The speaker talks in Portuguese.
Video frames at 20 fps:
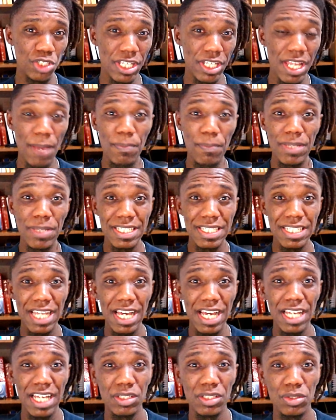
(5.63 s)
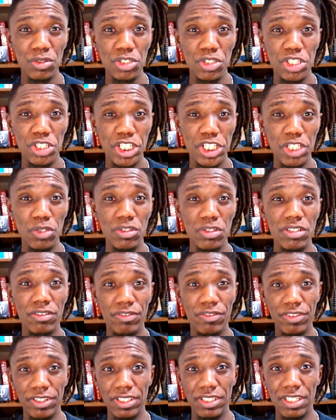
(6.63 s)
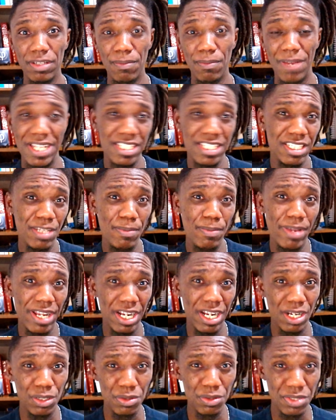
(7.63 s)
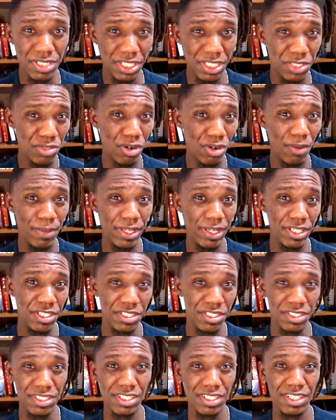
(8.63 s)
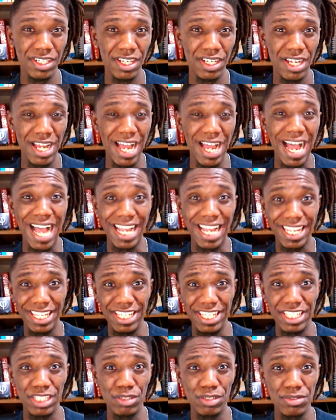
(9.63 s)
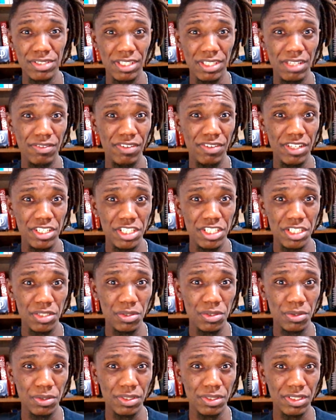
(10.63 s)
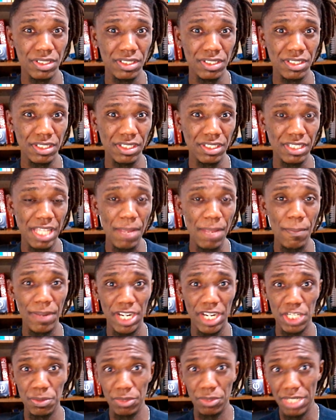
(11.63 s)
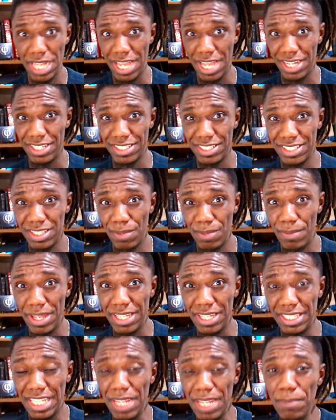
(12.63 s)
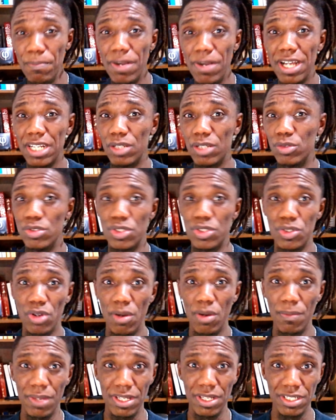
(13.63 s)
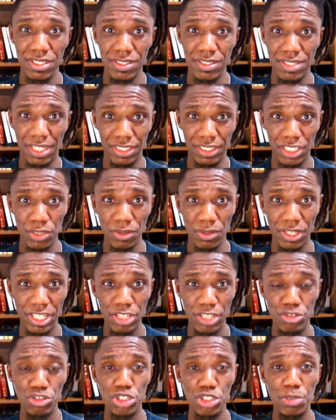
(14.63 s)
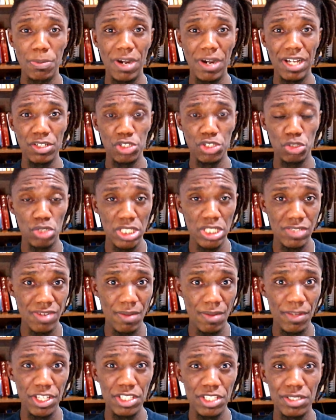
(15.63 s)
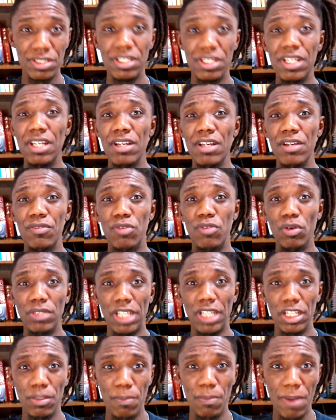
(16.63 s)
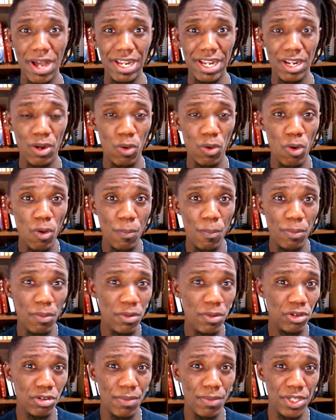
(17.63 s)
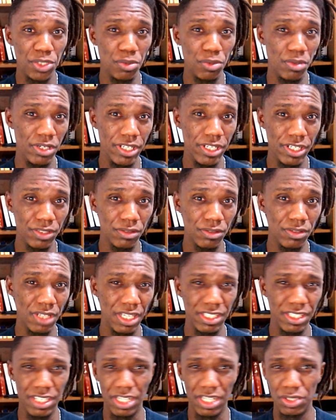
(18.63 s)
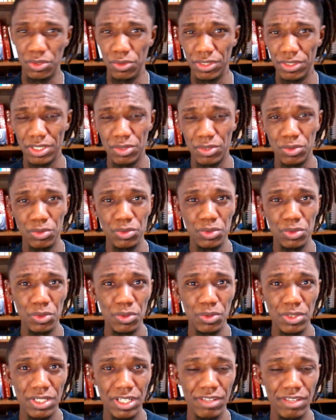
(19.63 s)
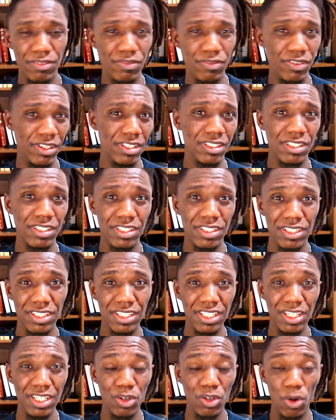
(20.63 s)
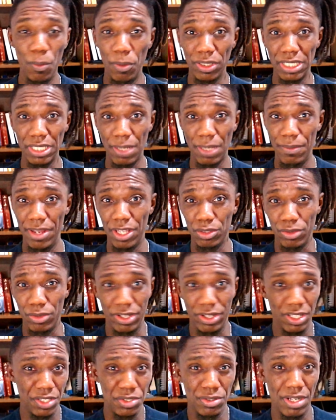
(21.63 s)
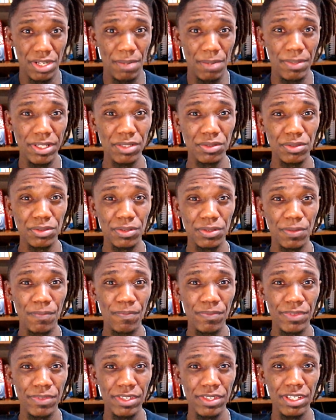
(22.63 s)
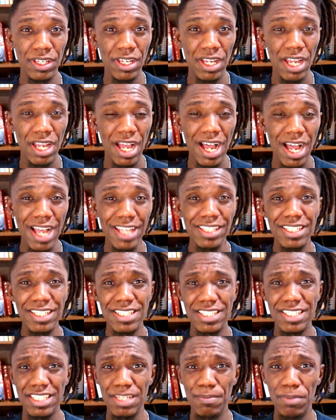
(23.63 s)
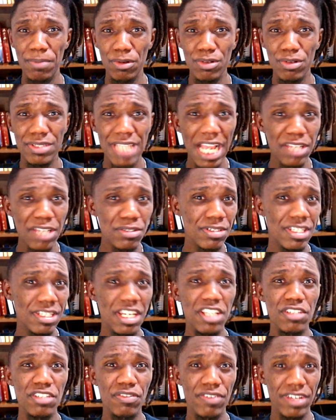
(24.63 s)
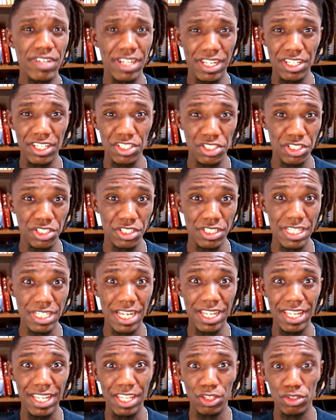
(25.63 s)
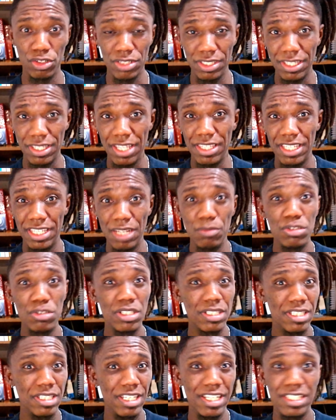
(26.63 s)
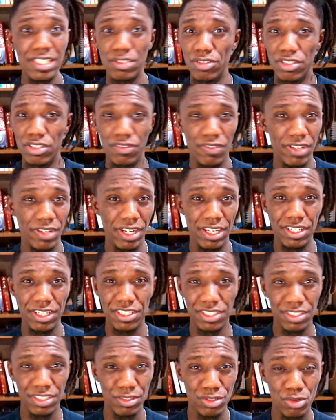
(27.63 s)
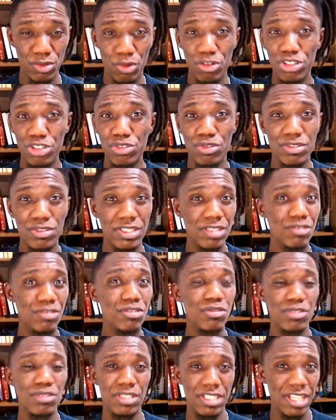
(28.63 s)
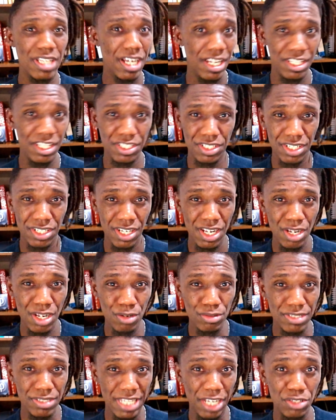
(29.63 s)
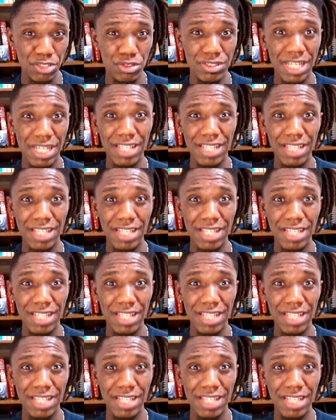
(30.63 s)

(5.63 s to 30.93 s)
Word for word: que, apesar do estilo de vida mais liberal sexualmente, aqui não ser defendido nem para as mulheres e também nem para os homens, tratando aqui de um espaço exclusivamente voltado para o público masculino na literatura, cultura, enfim, né, comportamento, relacionamento. Ainda assim, pelos sexos serem diferentes, e aqui nós entendemos sim que são diferentes, não são construções sociais, os sexos